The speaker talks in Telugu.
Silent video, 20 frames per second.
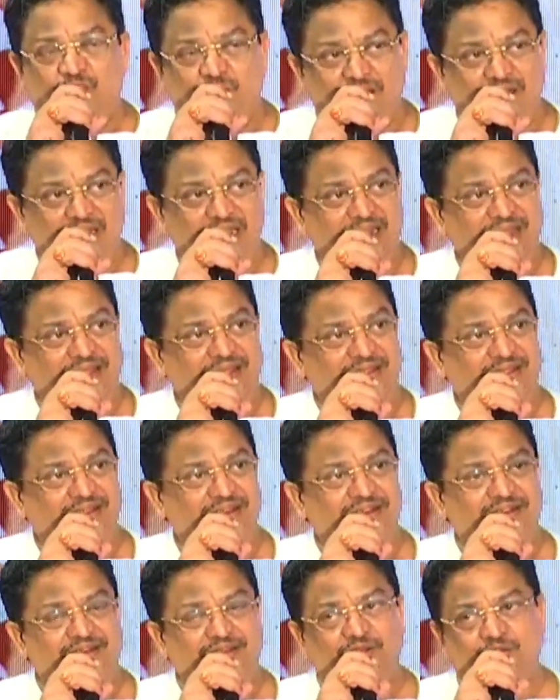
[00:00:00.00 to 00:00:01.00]
వాళ్ళే
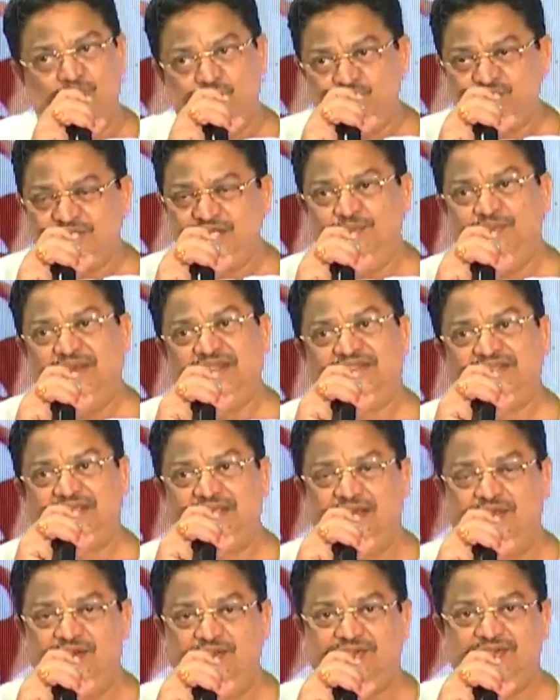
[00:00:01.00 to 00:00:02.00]
ఎక్కువ సినిమాలు
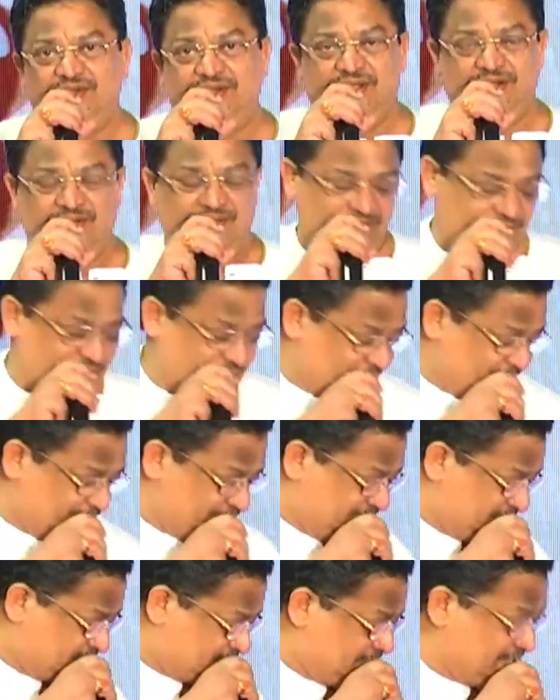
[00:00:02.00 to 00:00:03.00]
చేయగలుగుతున్నారు
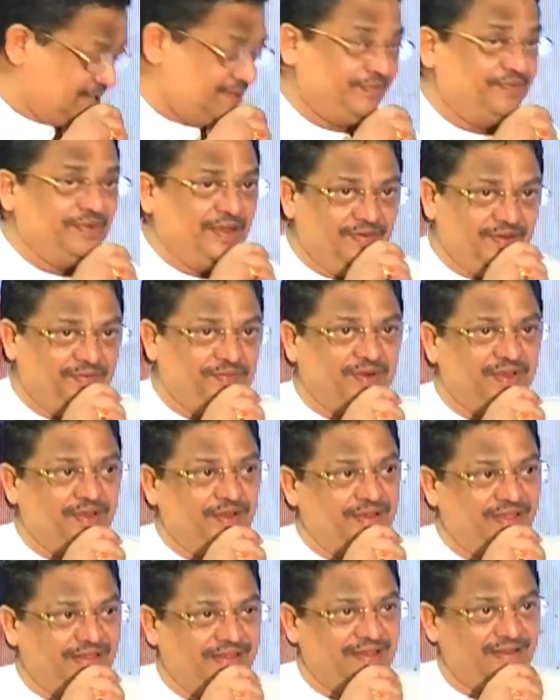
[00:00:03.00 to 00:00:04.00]
బేసిక్గా ఇప్పుడు
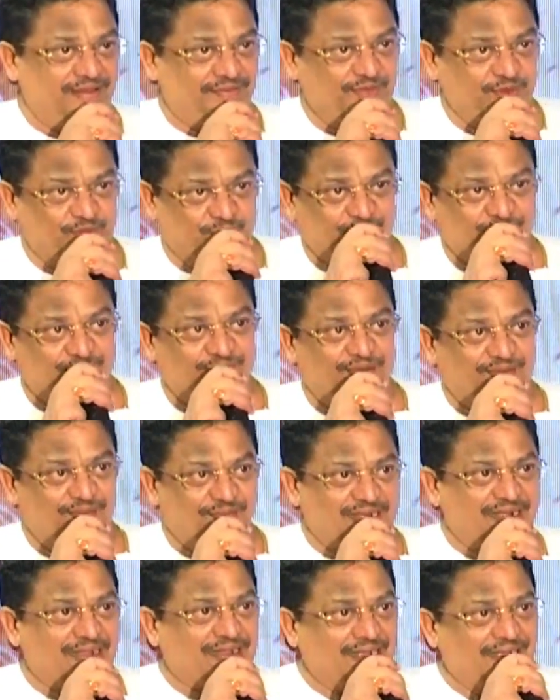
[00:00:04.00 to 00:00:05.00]
ఇంతకుముందు
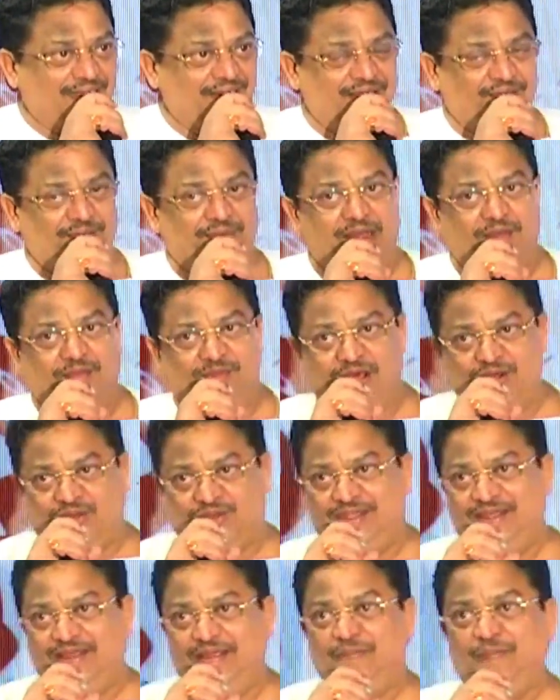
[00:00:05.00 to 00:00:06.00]
మాట్లాడినా మా
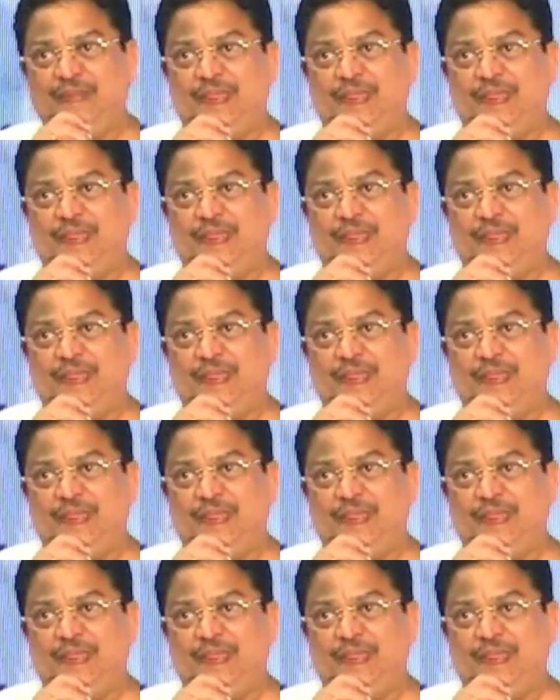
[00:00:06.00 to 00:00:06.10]
మారుతి